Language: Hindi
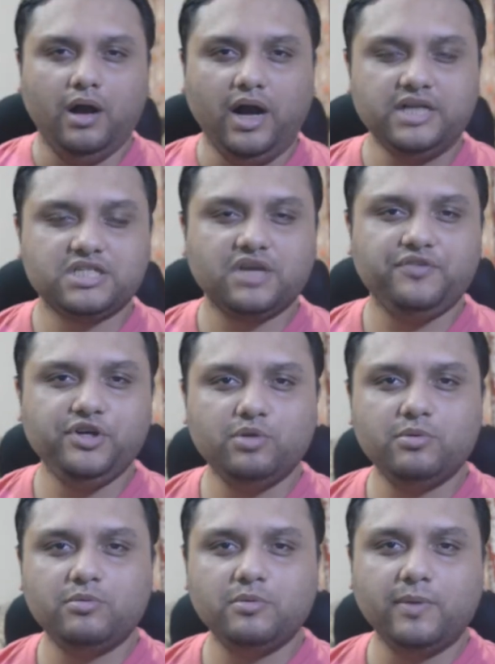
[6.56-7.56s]
आज के
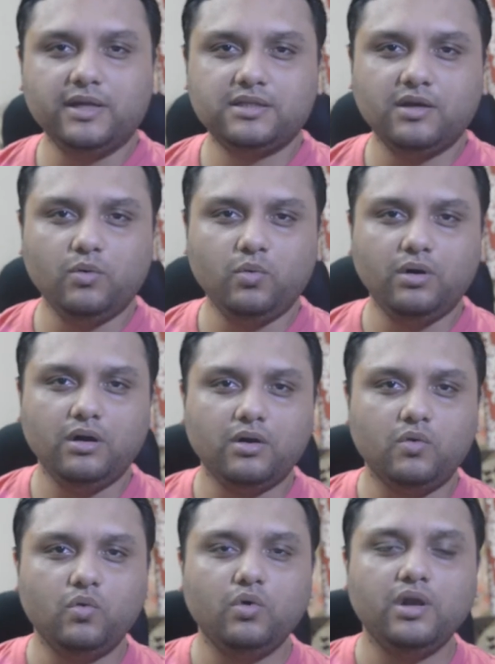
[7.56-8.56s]
वीडियो में मैं बात करूंगा
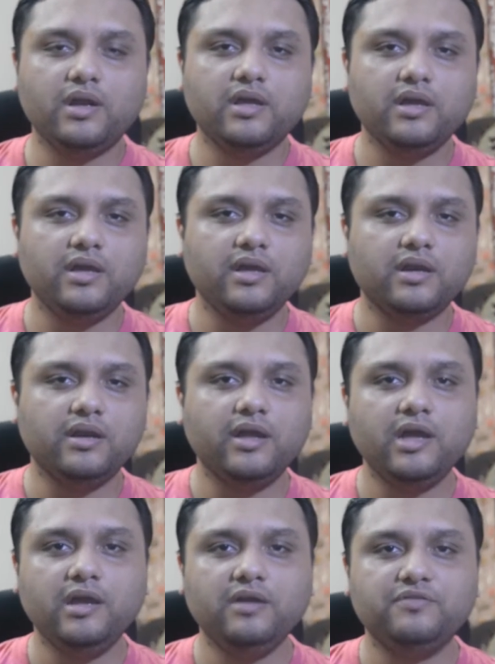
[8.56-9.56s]
गूगल के एक
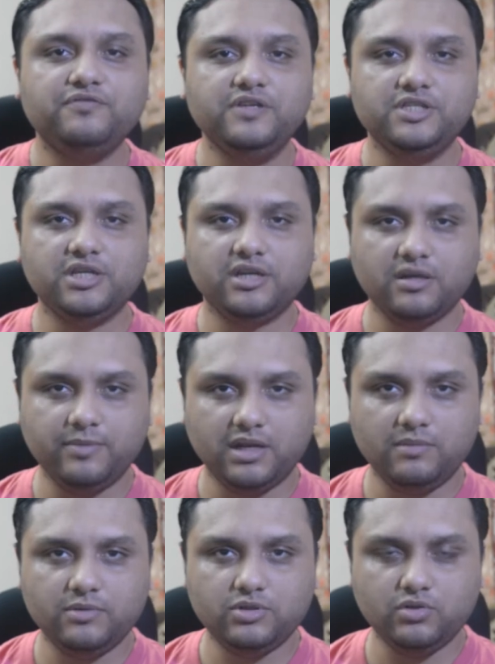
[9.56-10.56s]
नए फीचर के
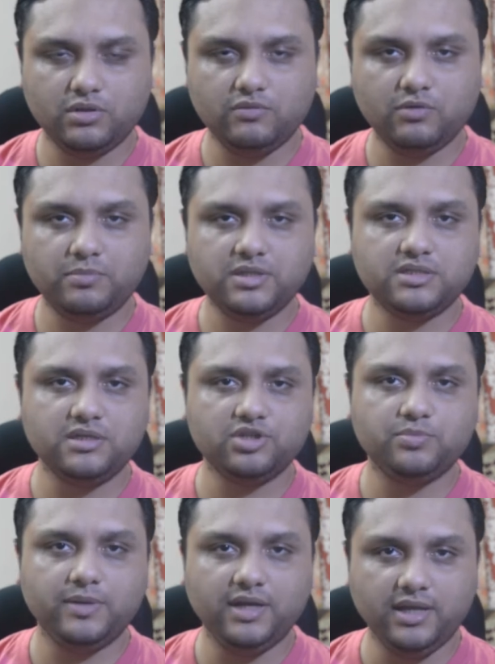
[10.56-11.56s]
बारे में जो कि वो अपनी
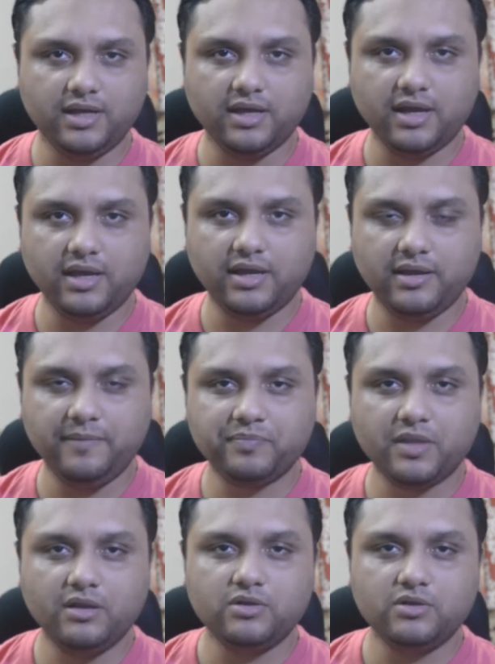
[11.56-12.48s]
सर्च में लेकर आया है